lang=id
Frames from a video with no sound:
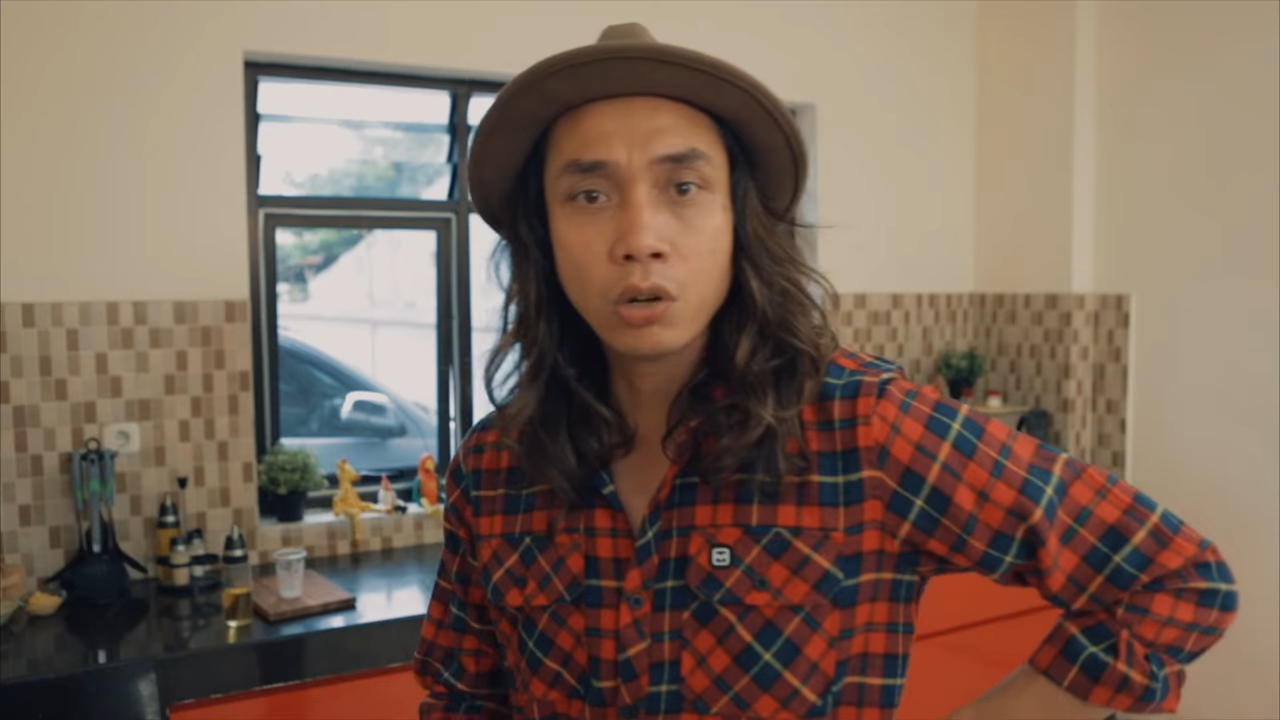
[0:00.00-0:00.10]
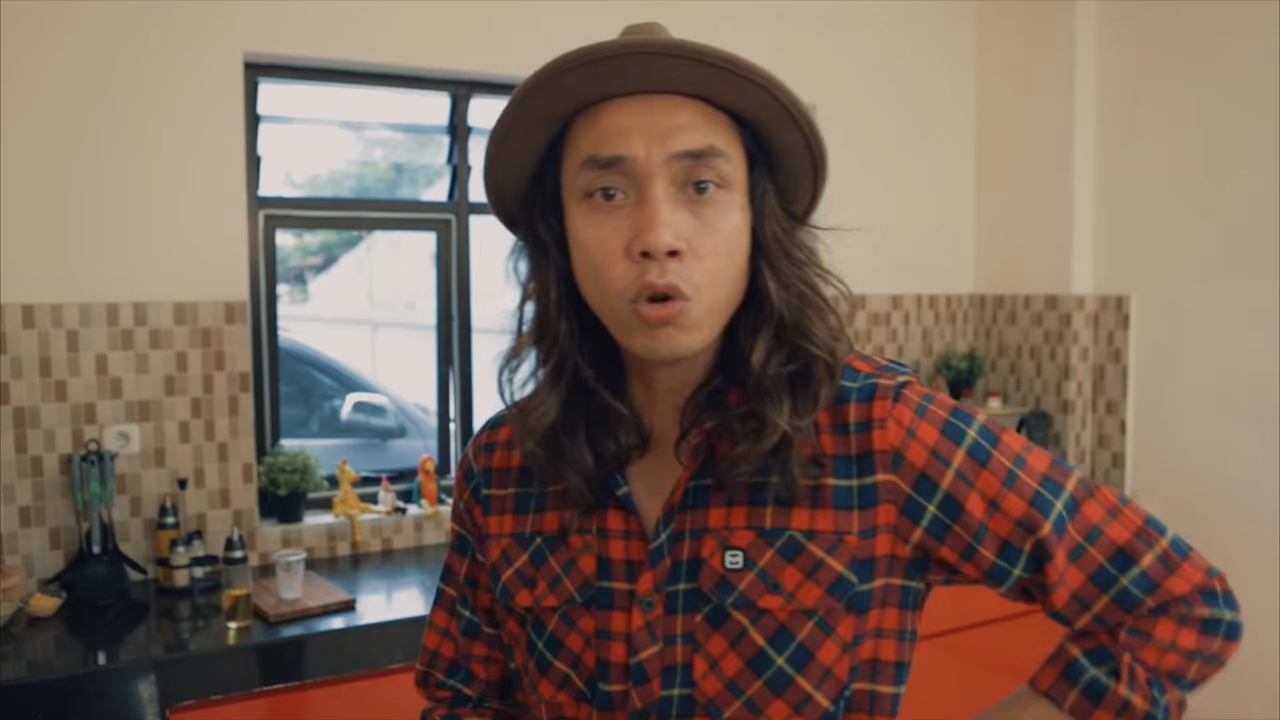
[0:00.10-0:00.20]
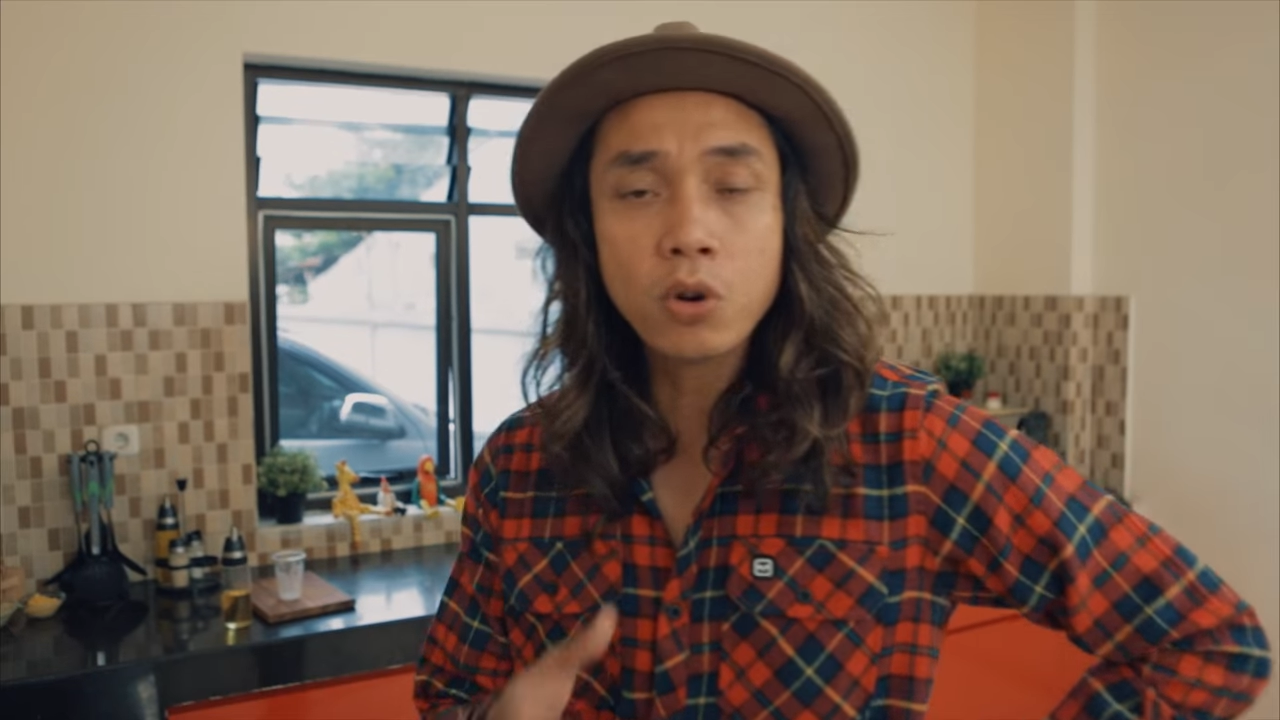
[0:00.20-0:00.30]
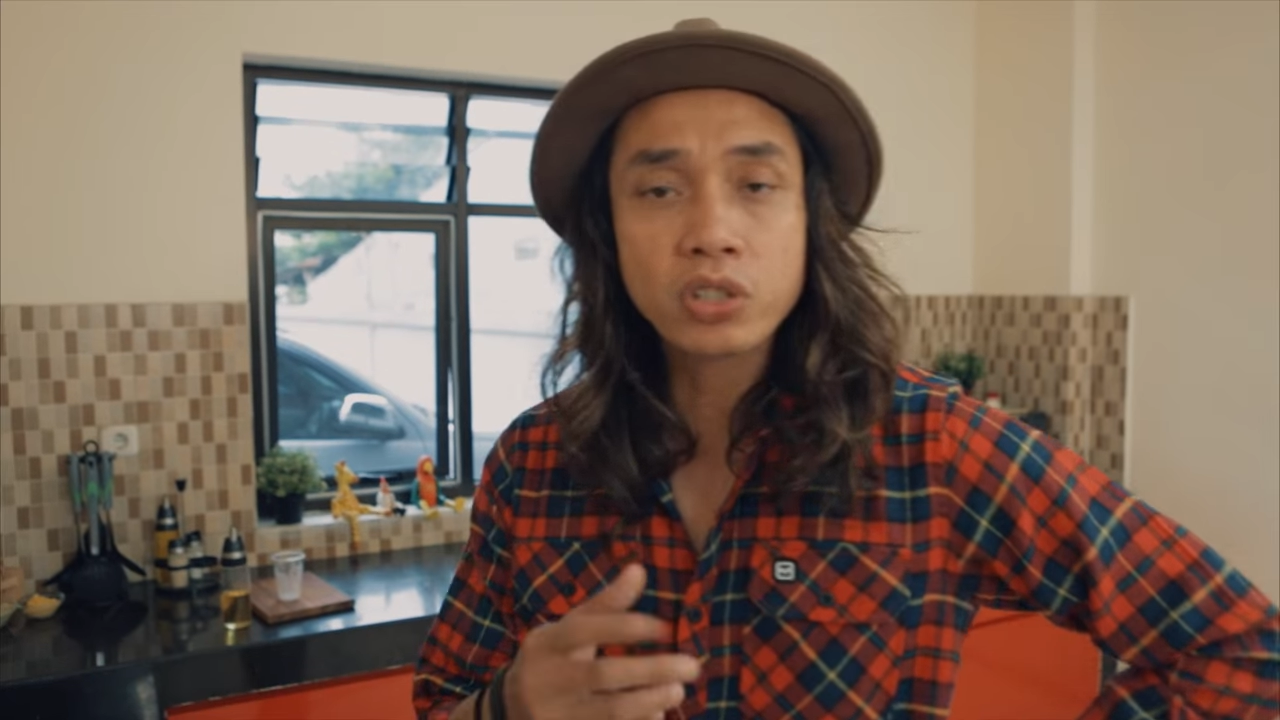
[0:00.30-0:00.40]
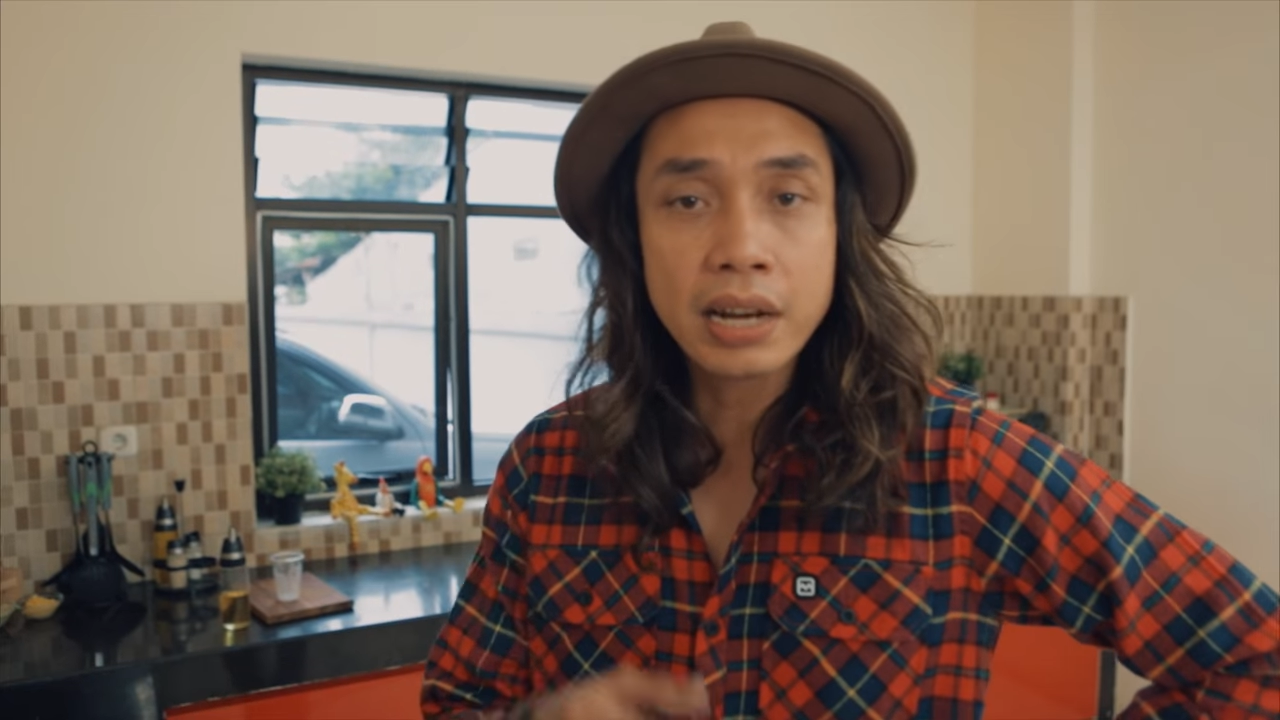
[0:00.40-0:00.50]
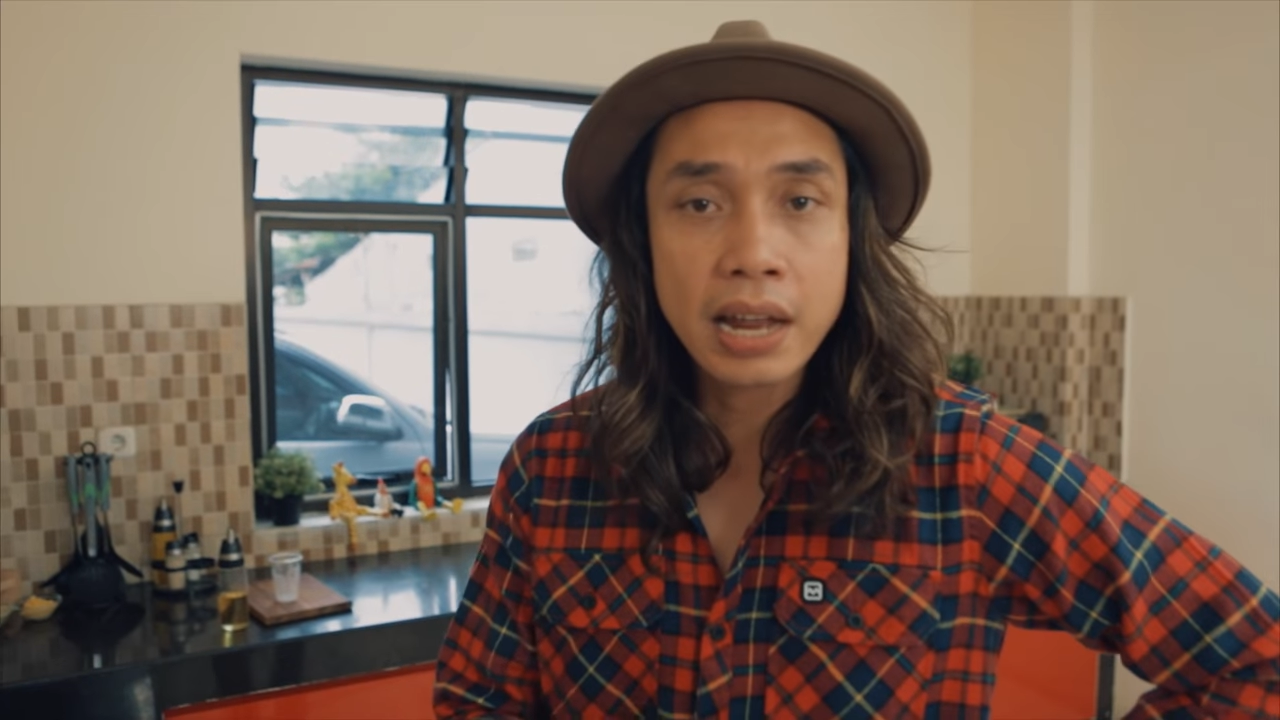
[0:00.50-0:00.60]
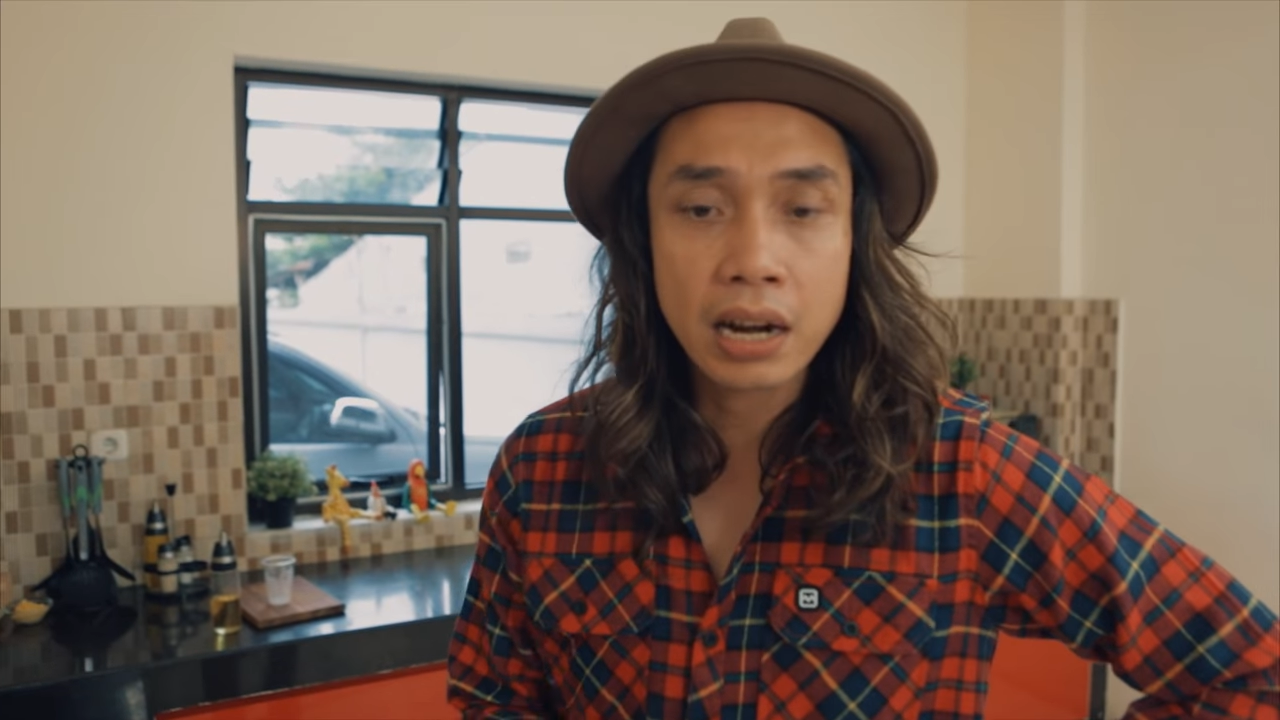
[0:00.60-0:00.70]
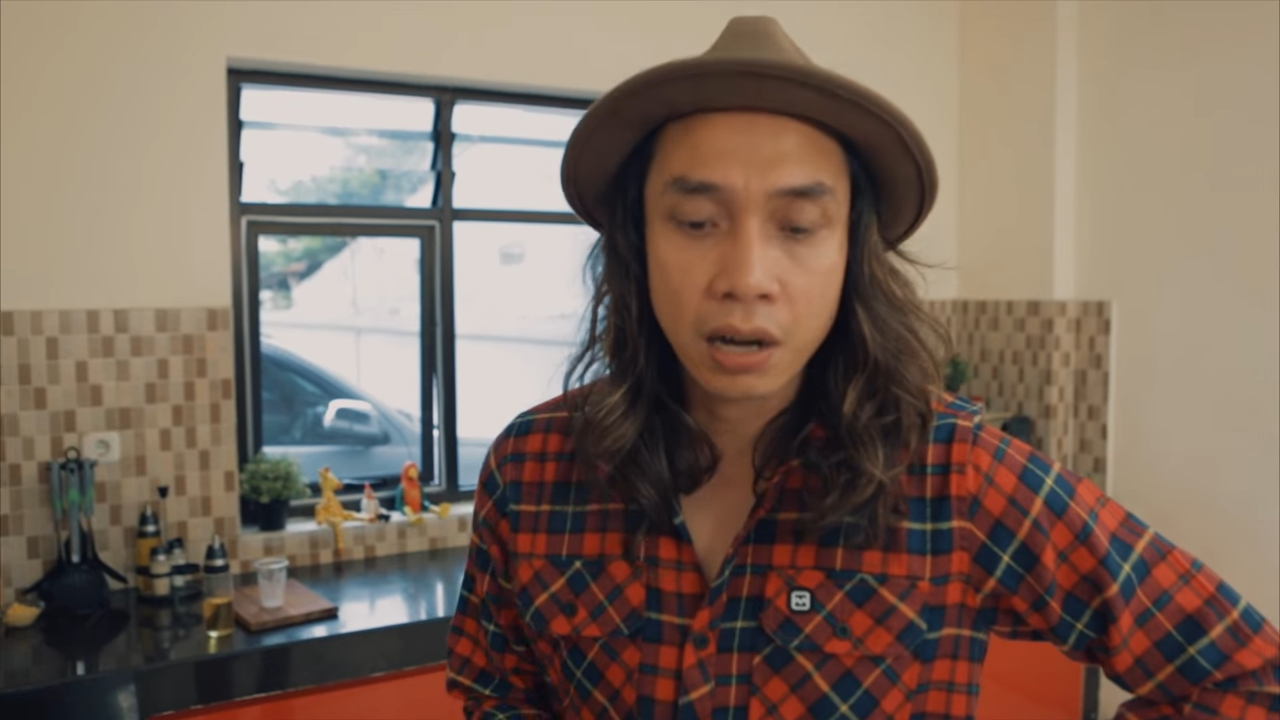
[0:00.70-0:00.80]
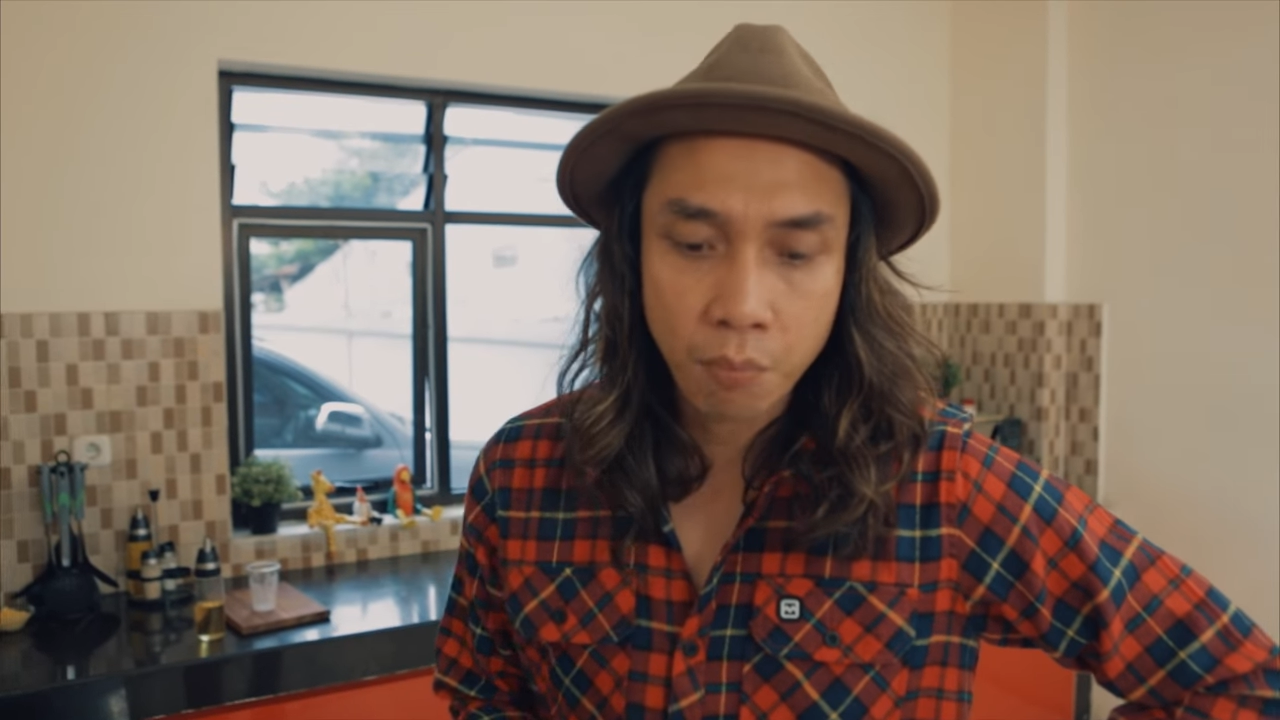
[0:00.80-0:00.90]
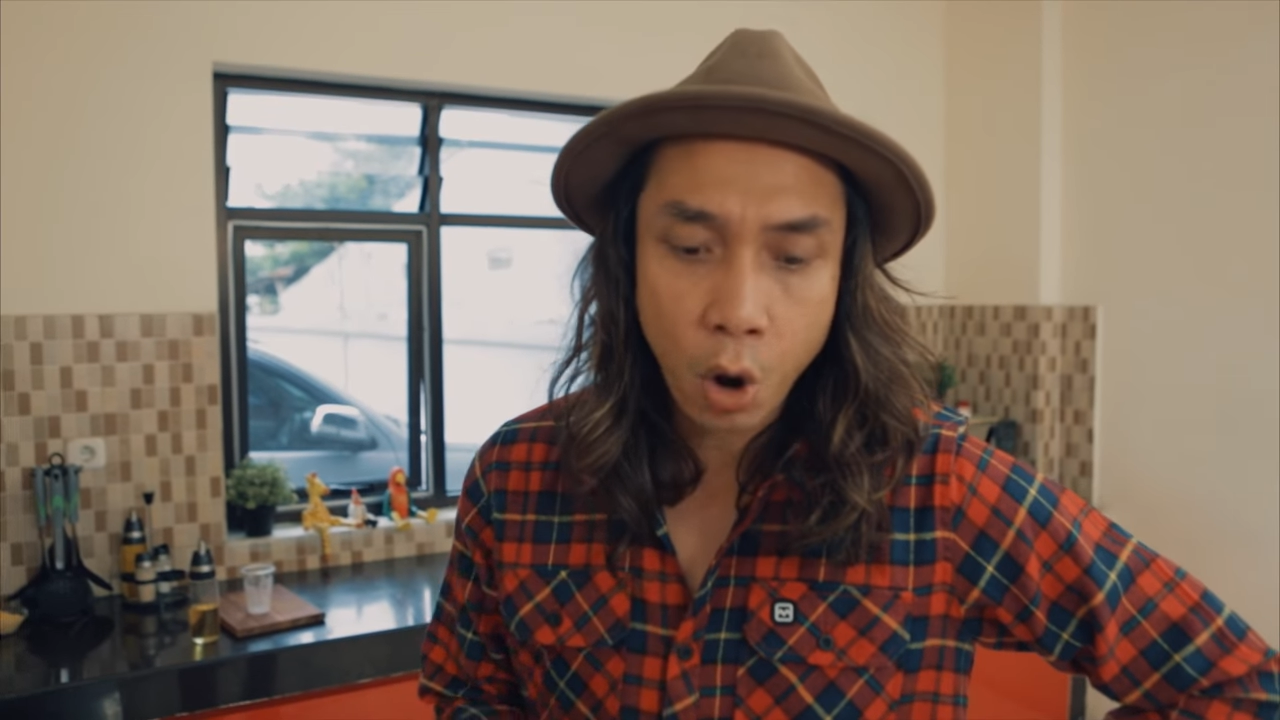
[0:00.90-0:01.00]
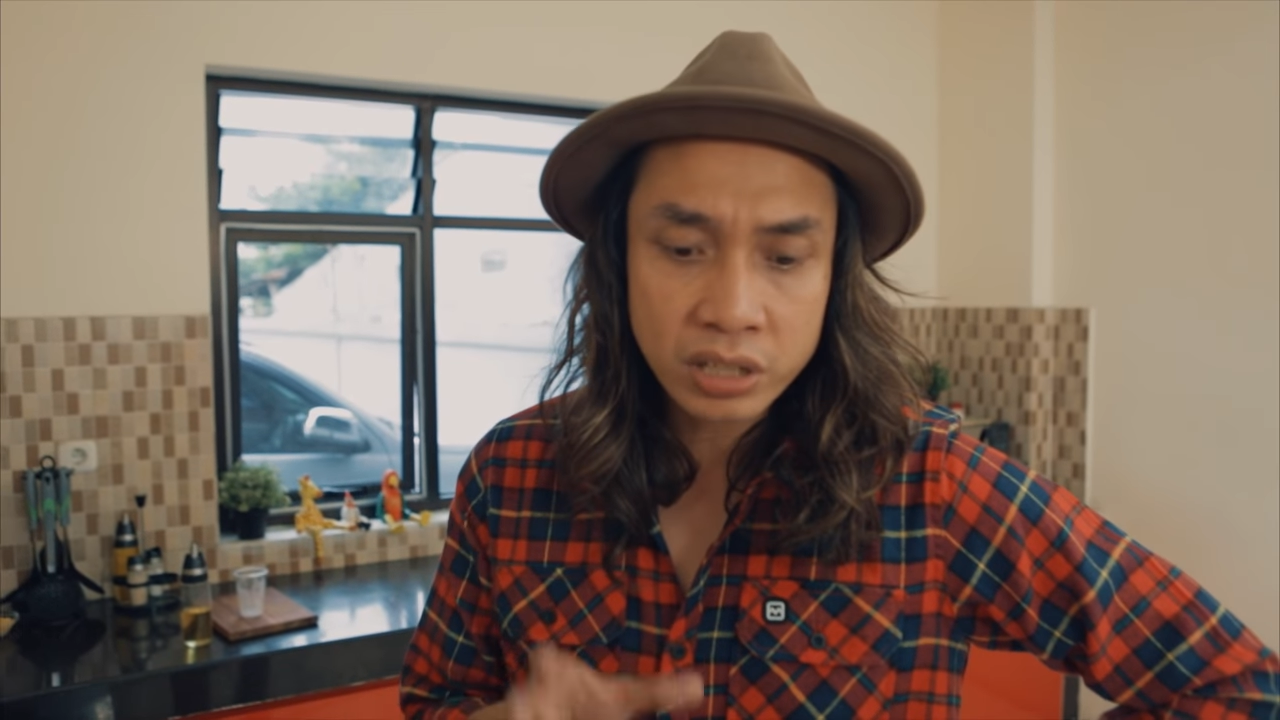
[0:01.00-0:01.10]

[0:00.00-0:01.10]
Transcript: Dan gue baru sadar